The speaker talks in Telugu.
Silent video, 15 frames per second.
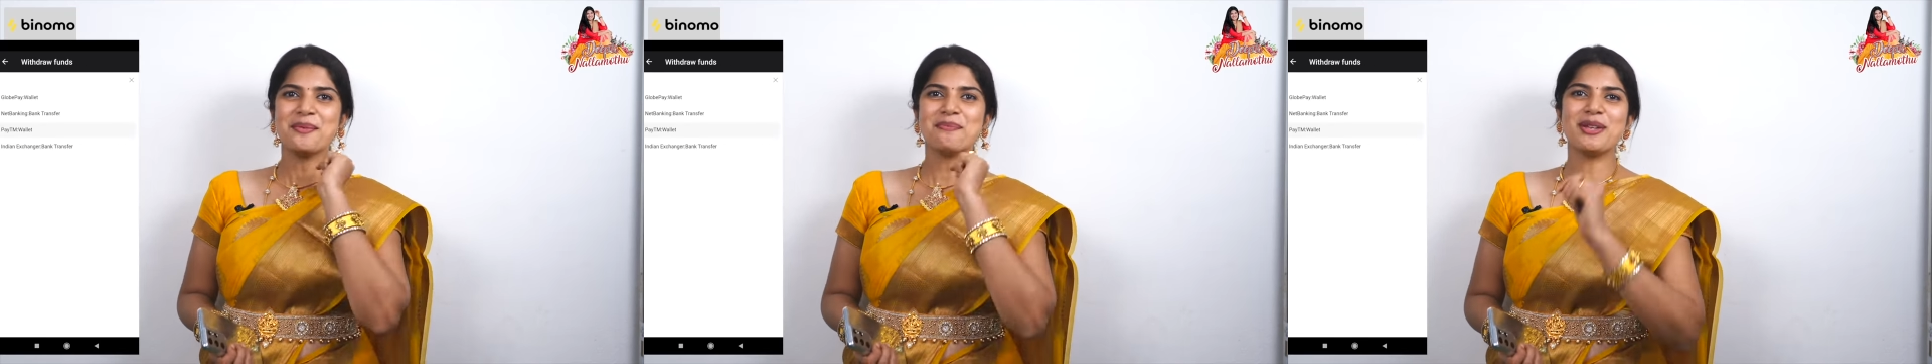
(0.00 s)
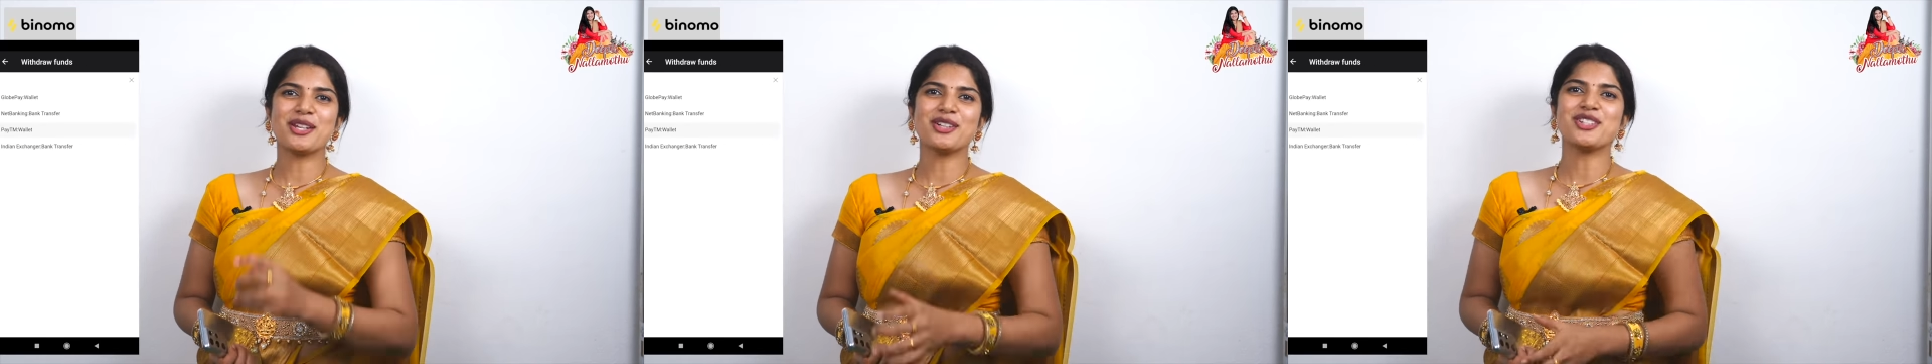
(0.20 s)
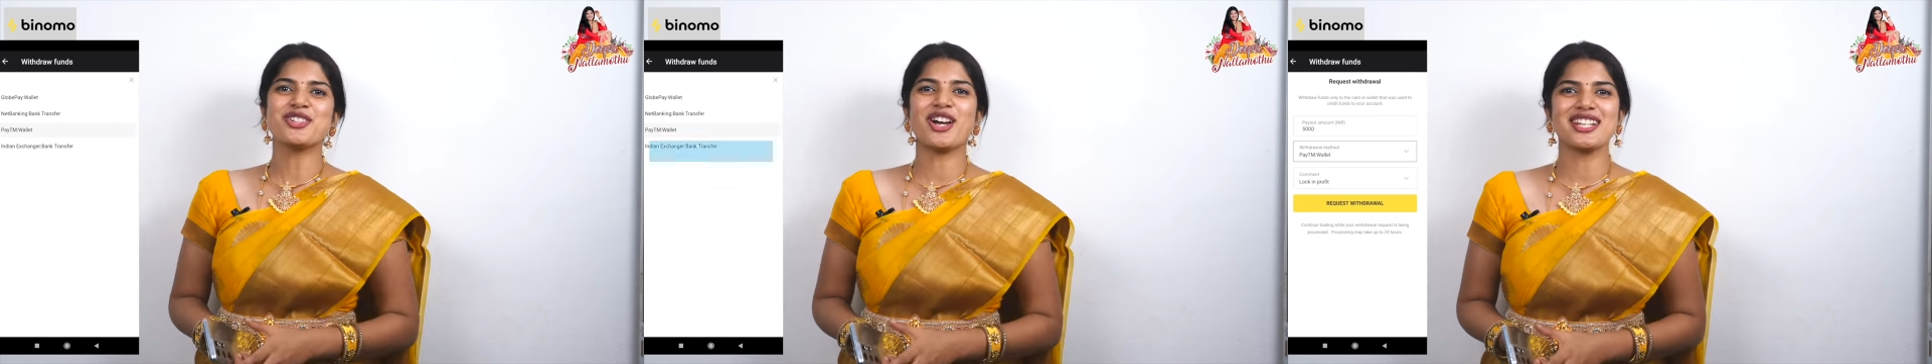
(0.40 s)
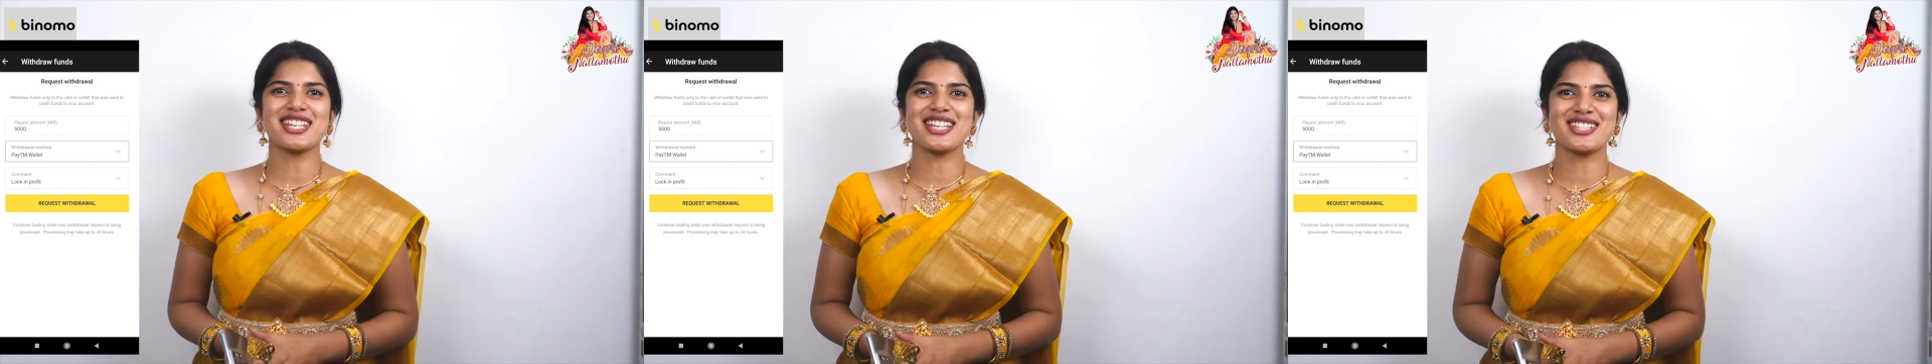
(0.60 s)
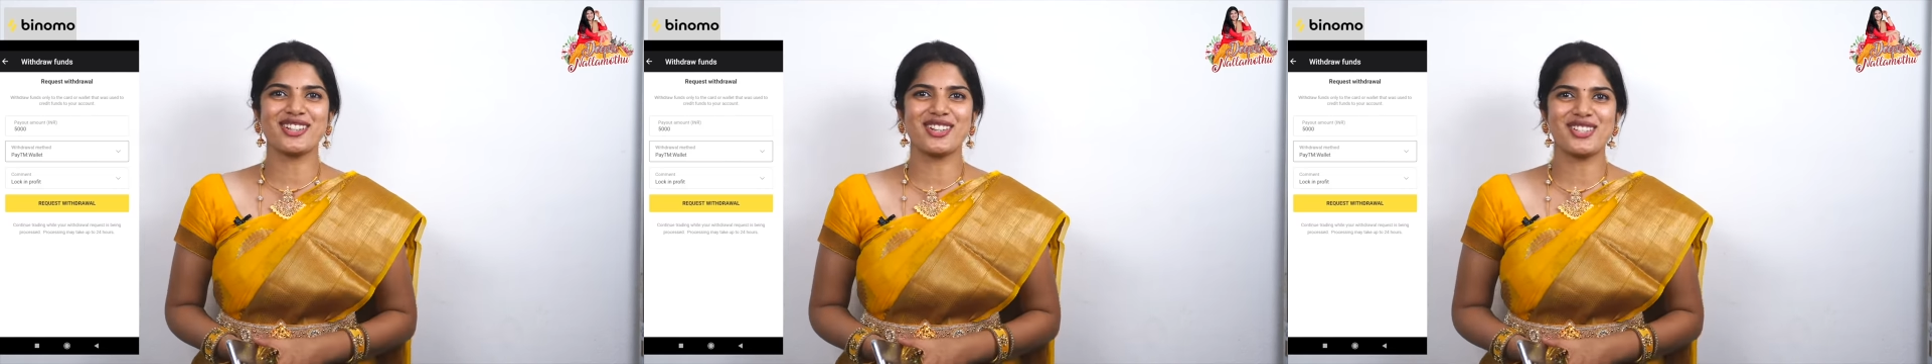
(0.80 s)
మీరు డ్రా
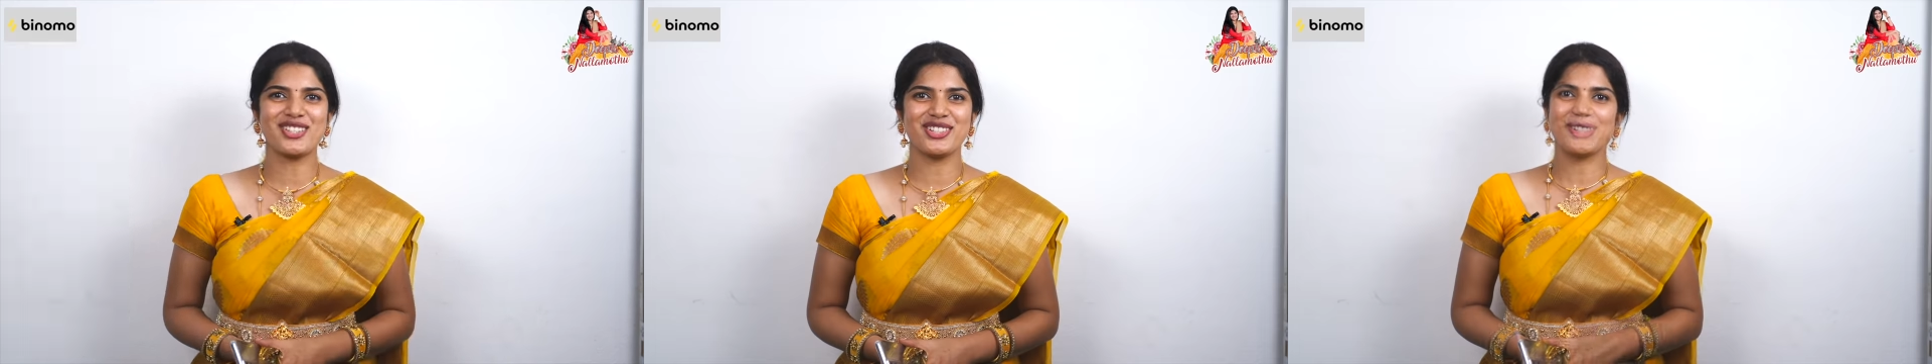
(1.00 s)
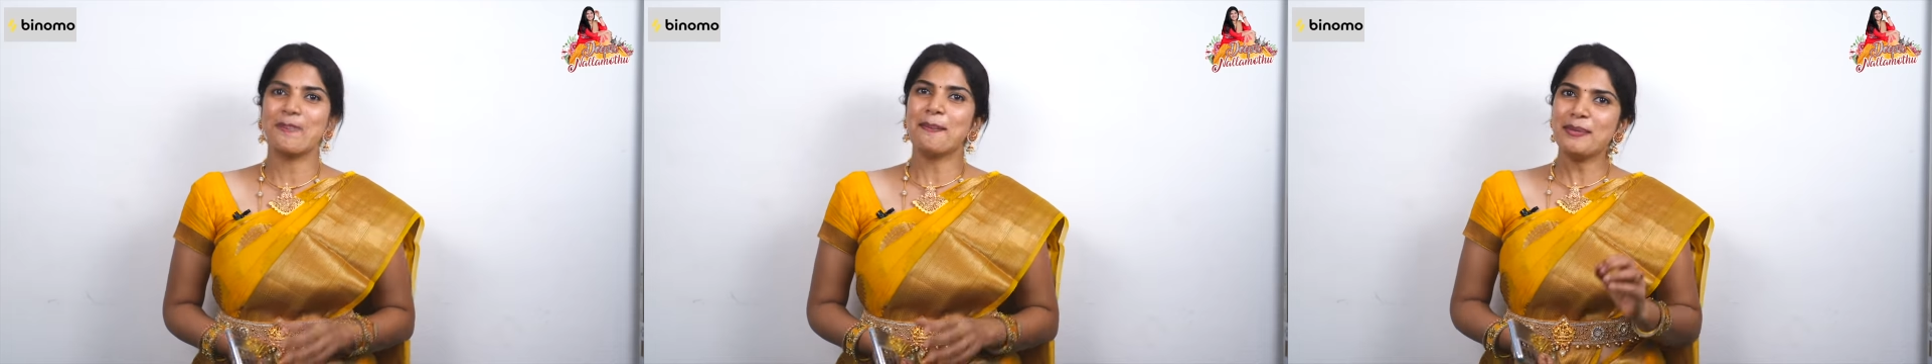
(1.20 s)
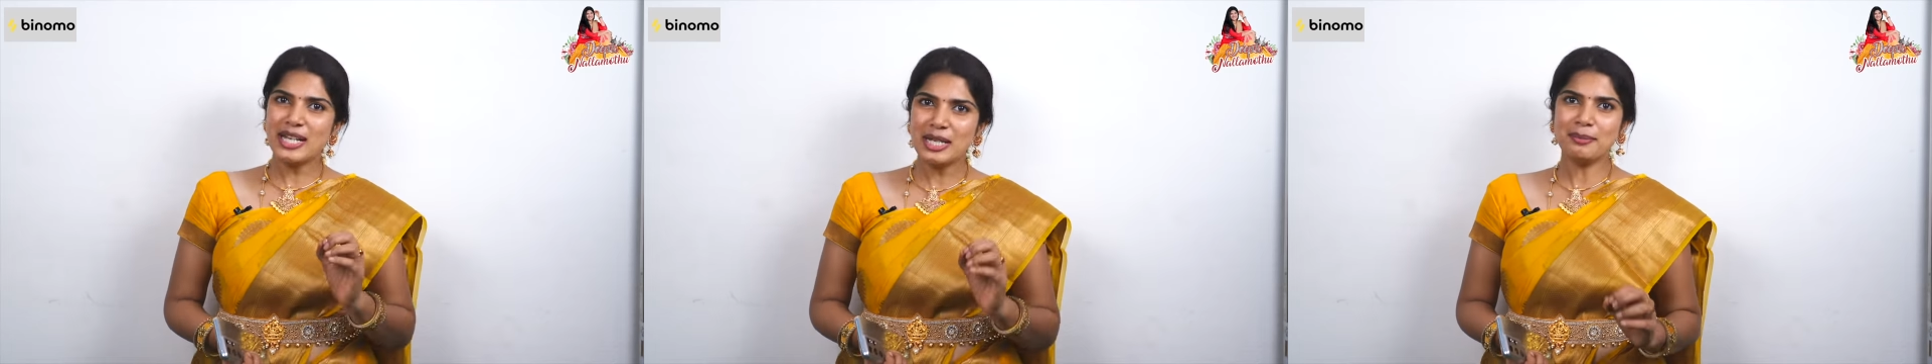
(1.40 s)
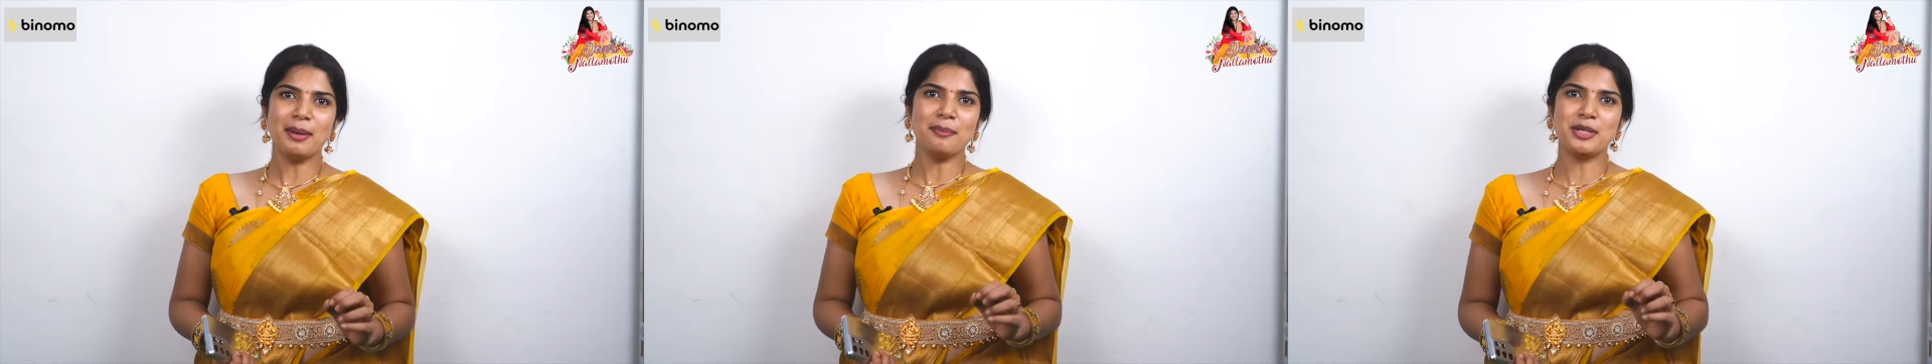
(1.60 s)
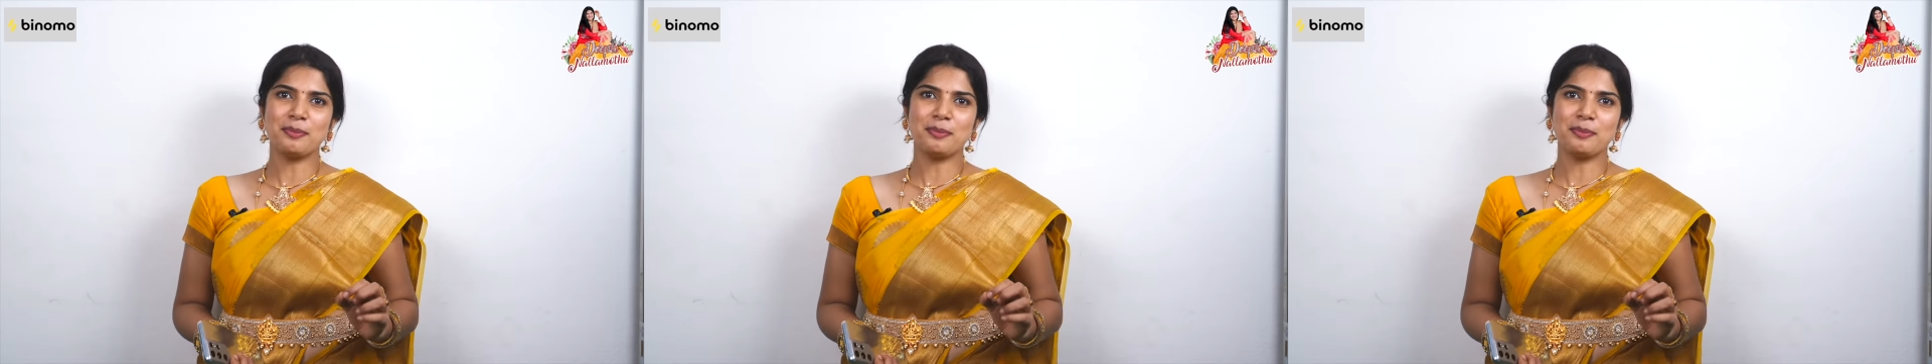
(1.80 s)
చేసుకోవచ్చు మినిమం